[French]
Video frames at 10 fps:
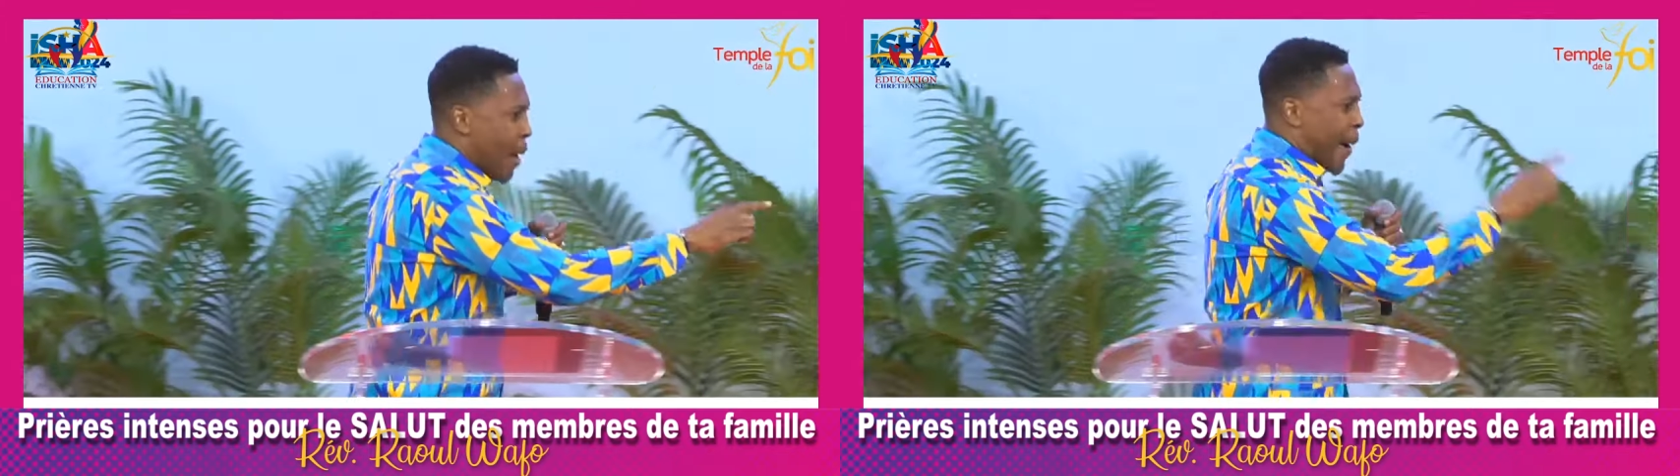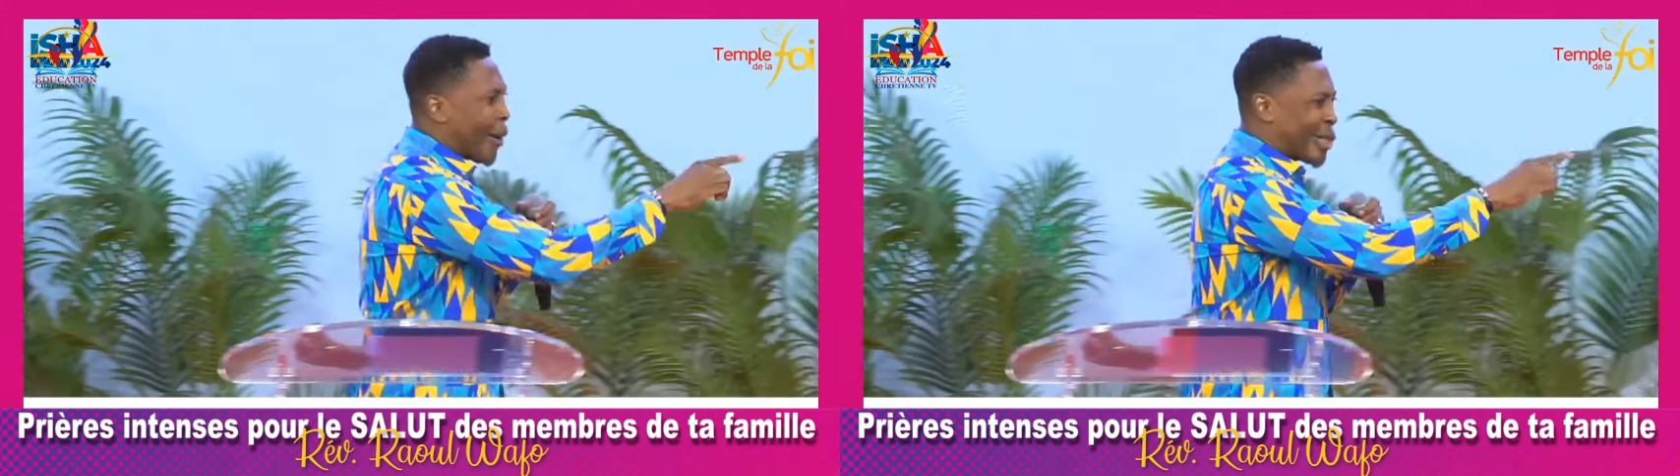
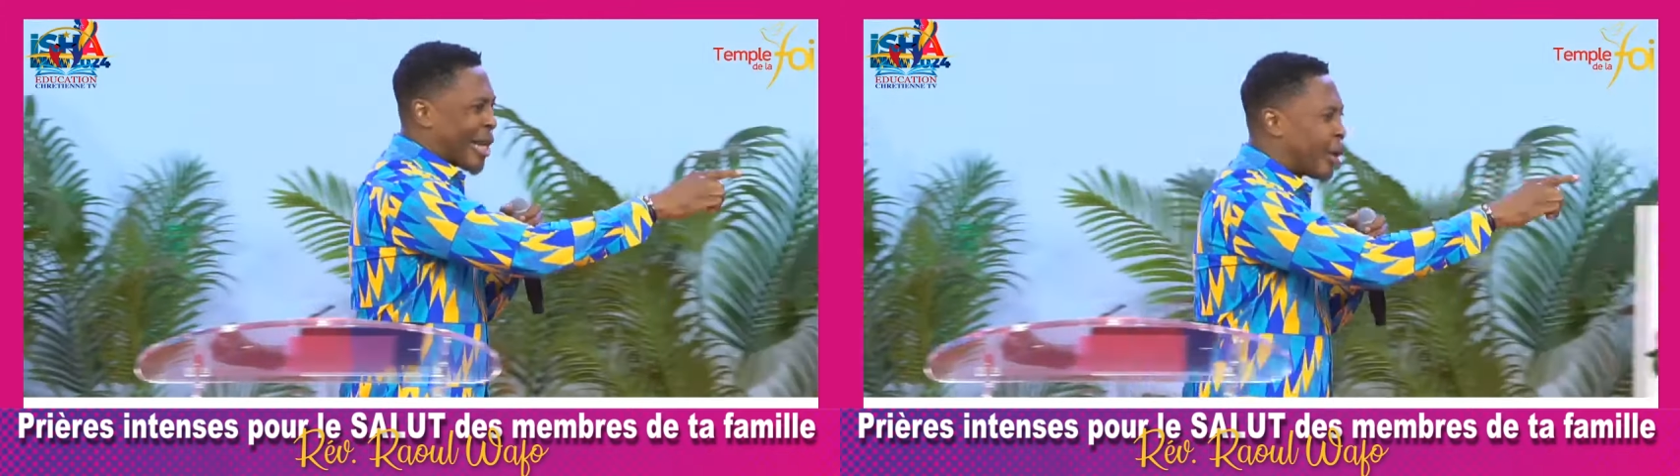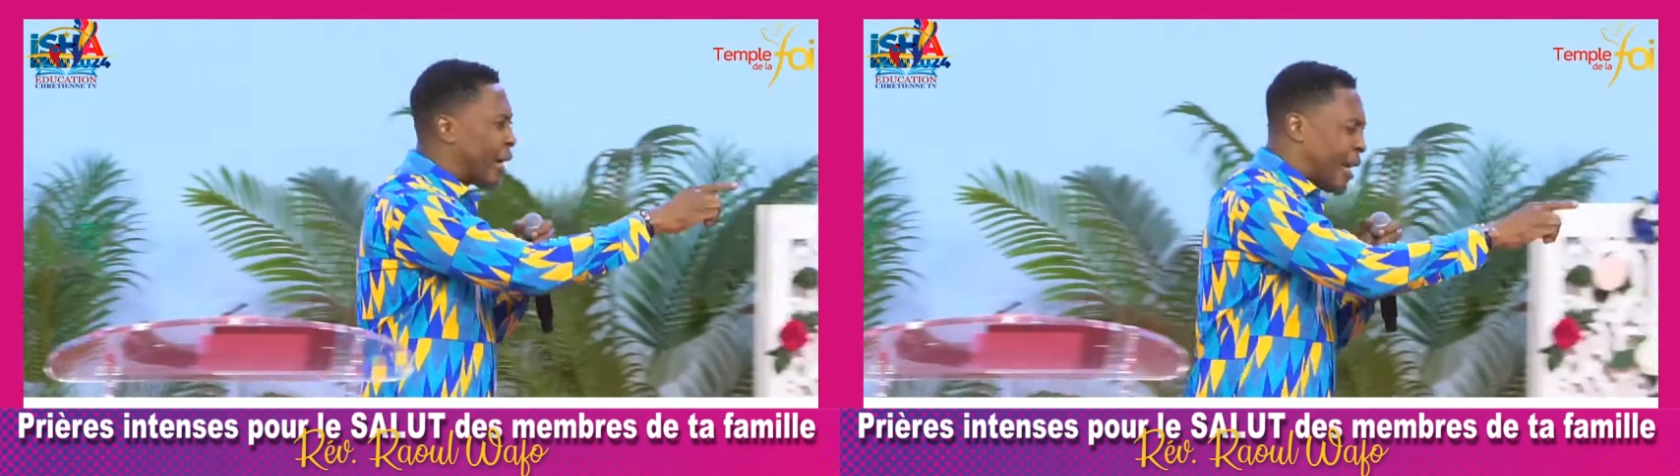par le
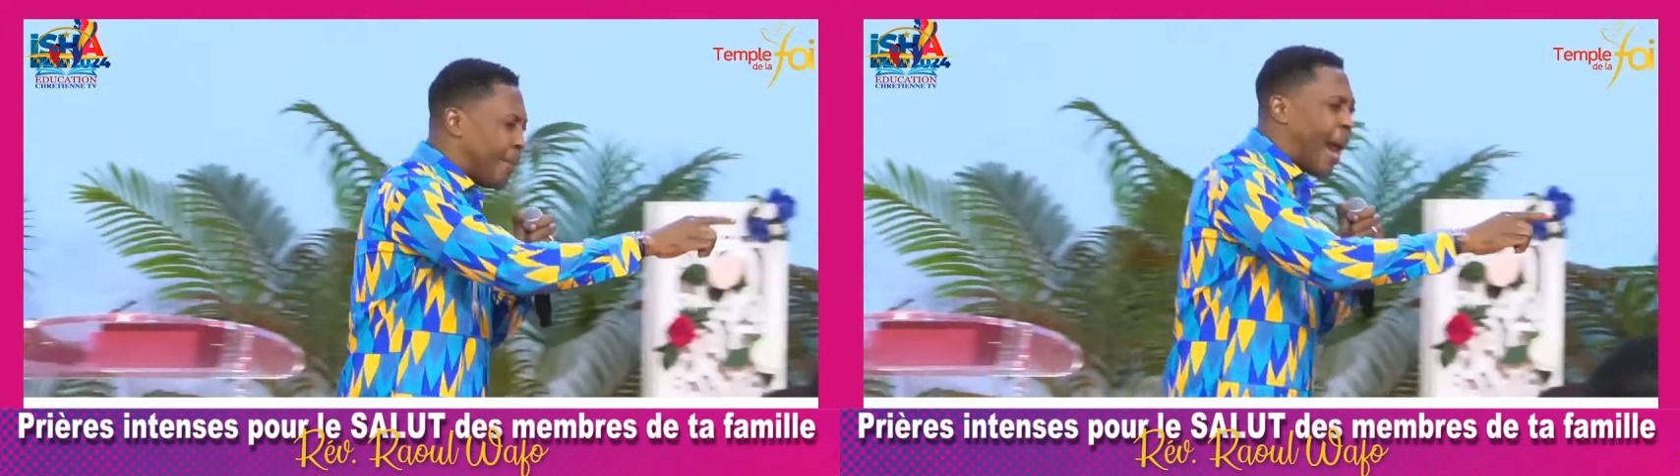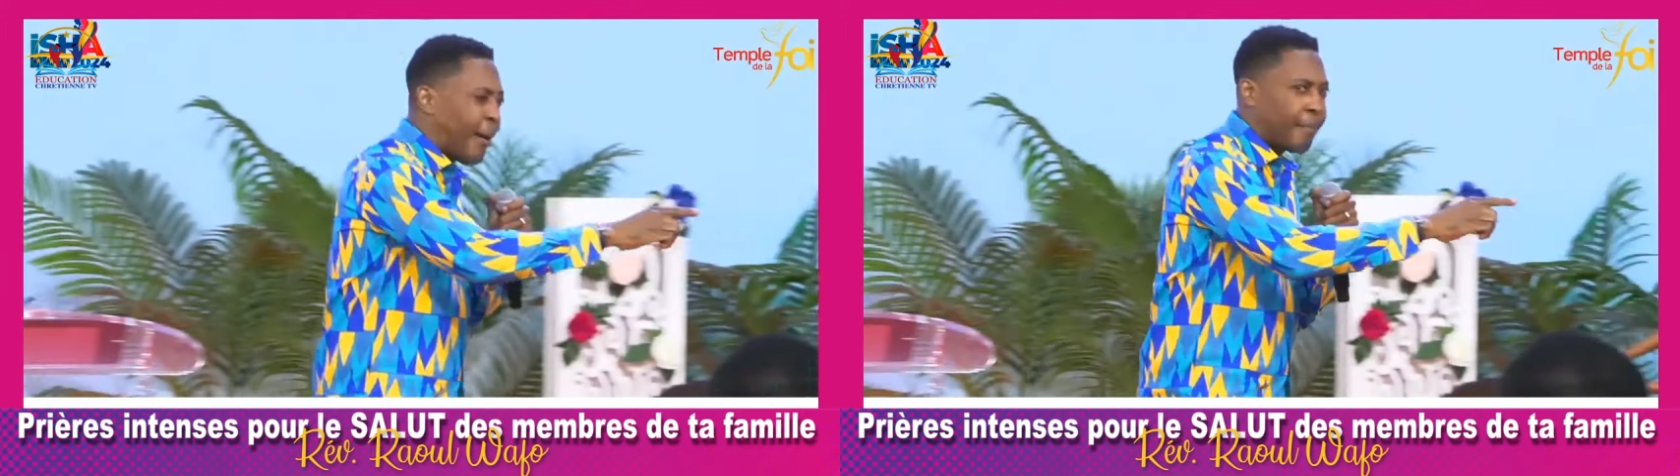sang d'un
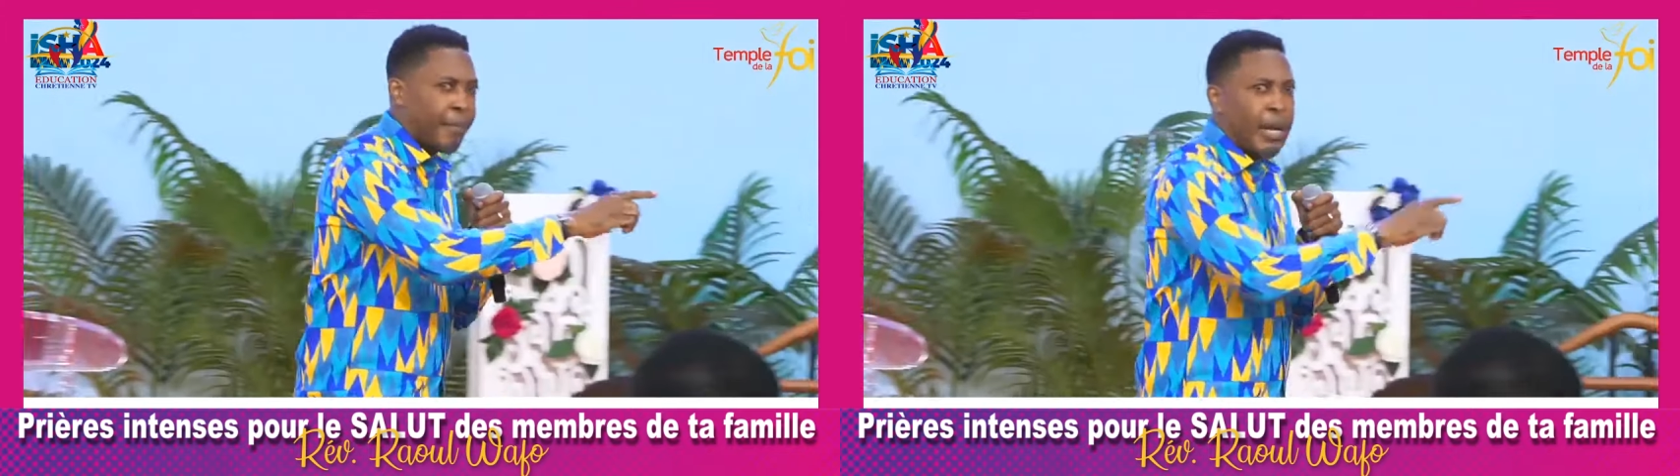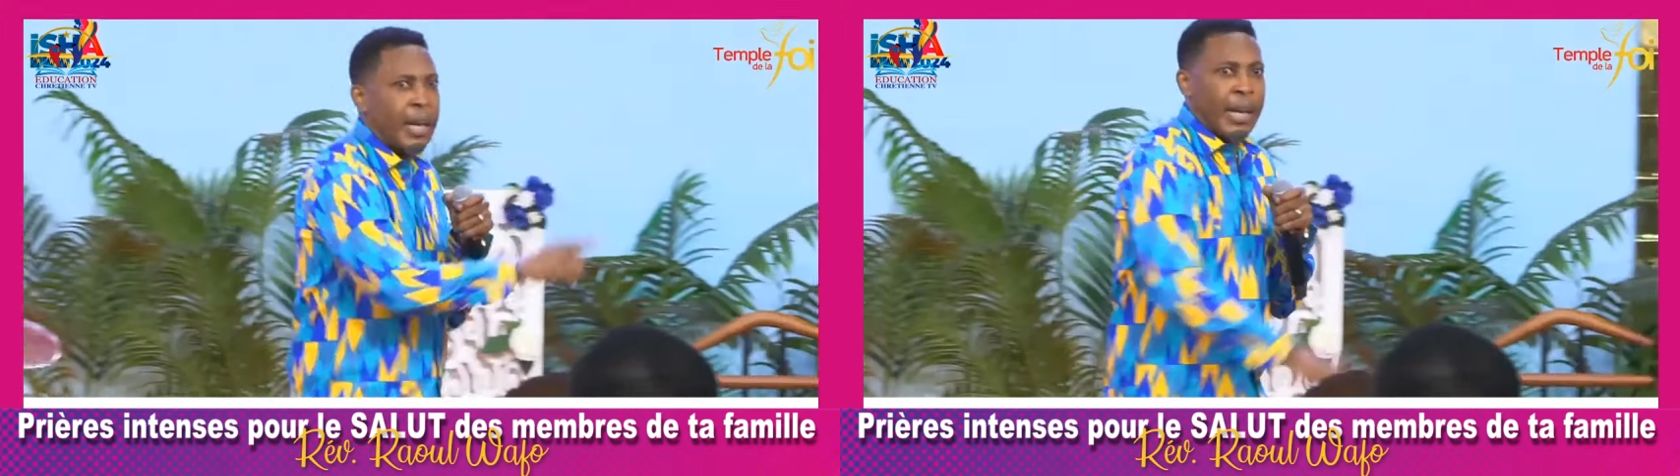animal,
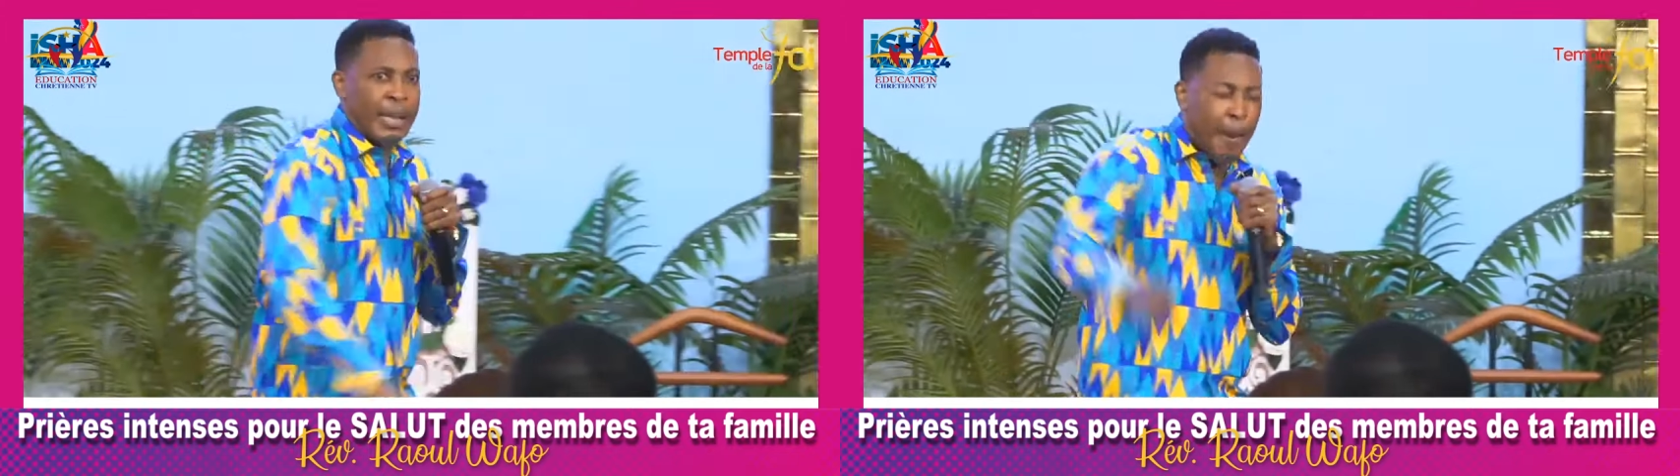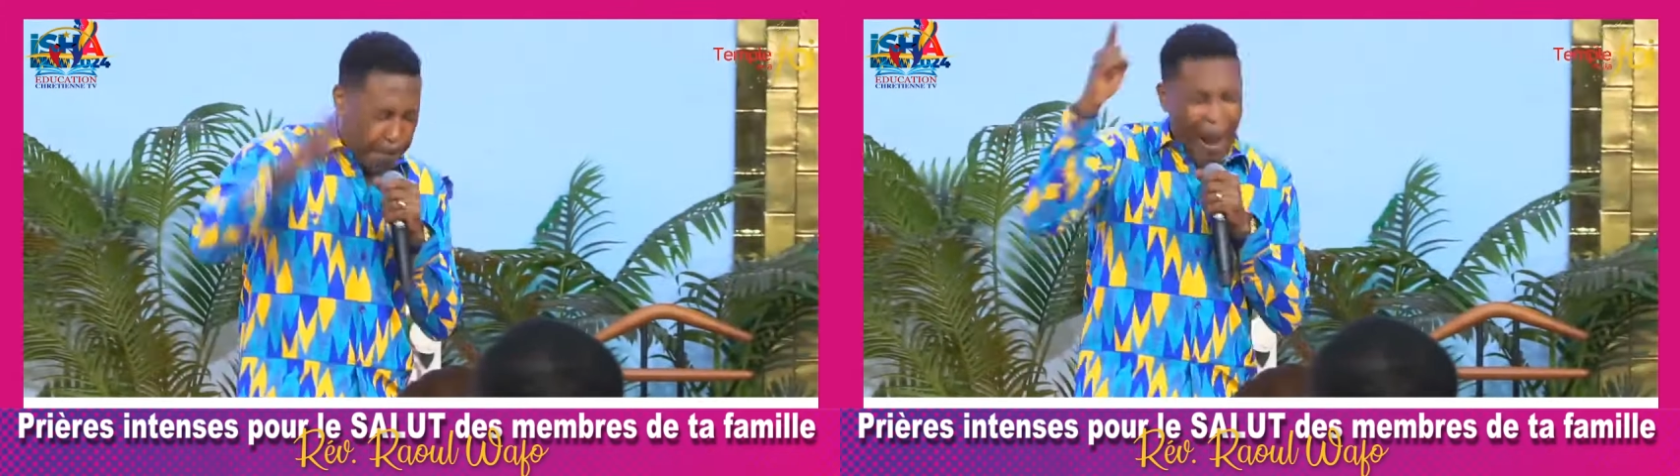
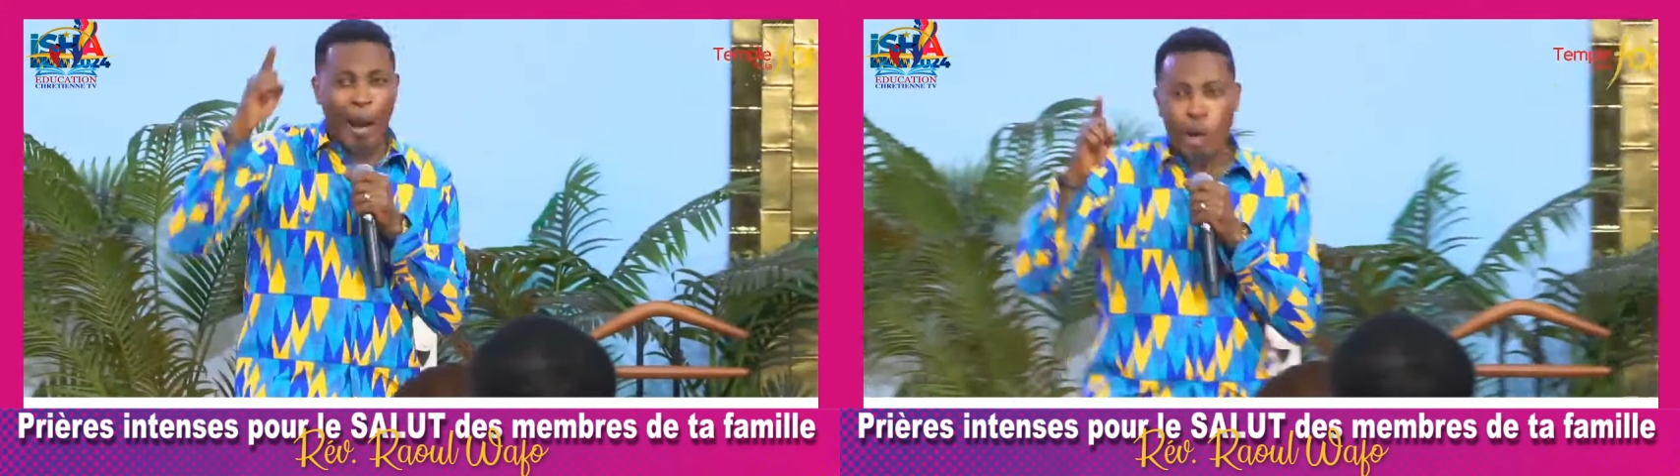ni par